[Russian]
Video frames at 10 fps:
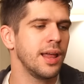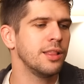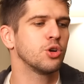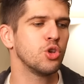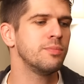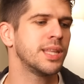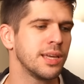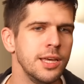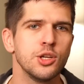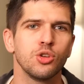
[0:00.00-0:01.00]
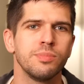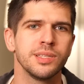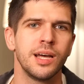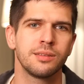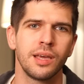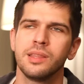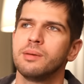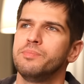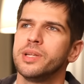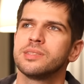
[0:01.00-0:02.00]
Реально, кто мы такие, чтобы знать, какие
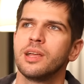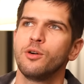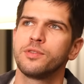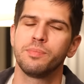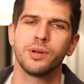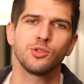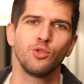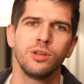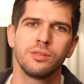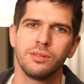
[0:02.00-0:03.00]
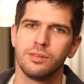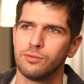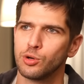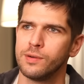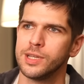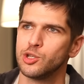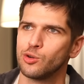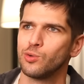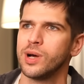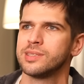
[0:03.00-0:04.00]
там перестановки происходят э, в
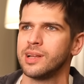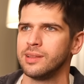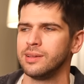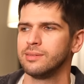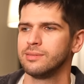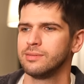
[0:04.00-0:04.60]
руководящих кругах страны?